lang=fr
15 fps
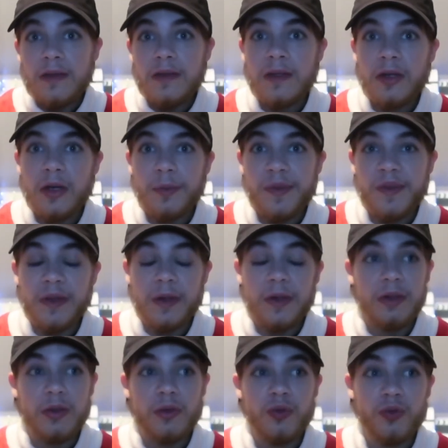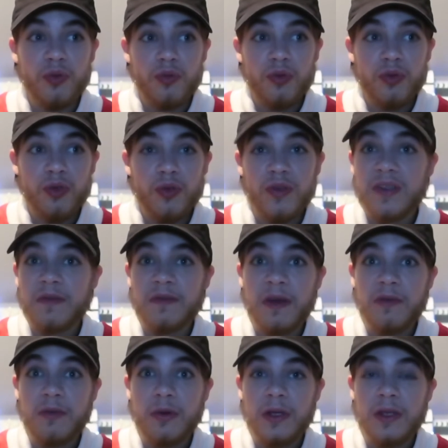c'est comme ça. Donc euh, ça
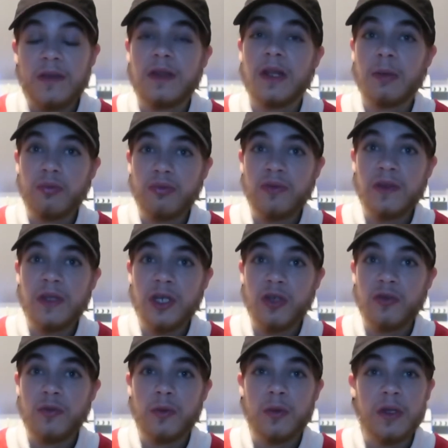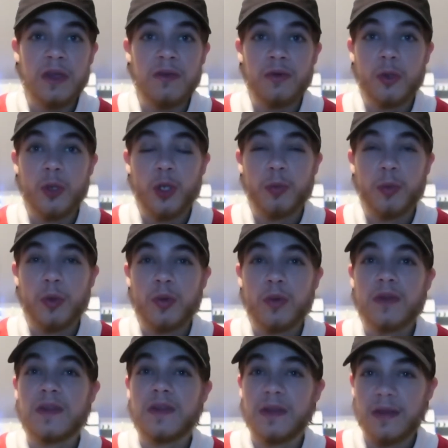favorise la pousse des cheveux et franchement
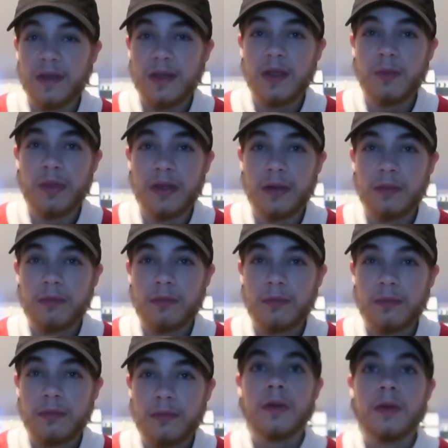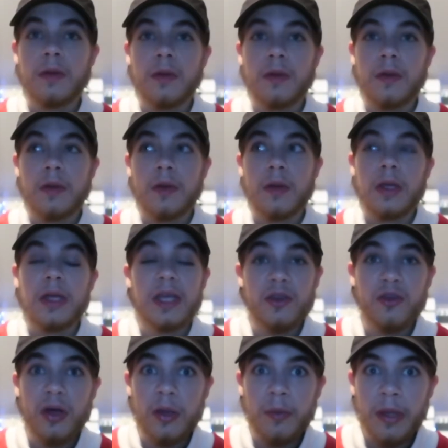c'est très bien.
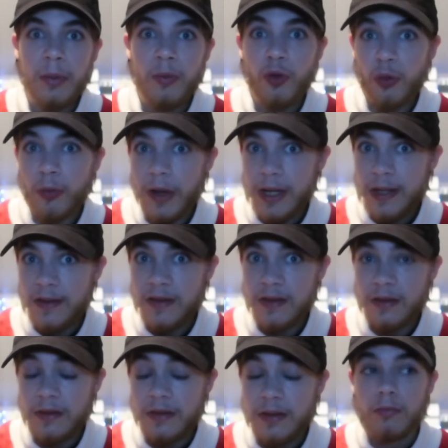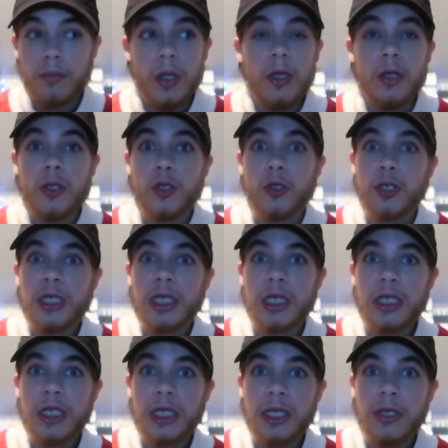Étant un verbe de base, je
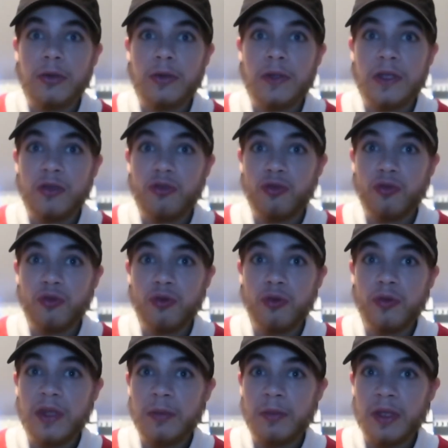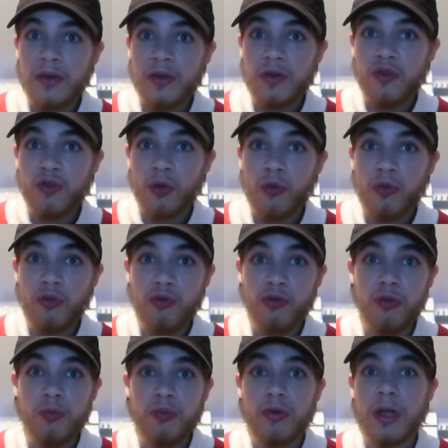cherchais euh, des tutos ou des méthodes sur
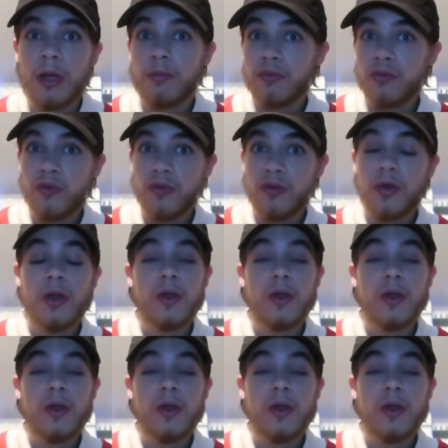YouTube pour la pousse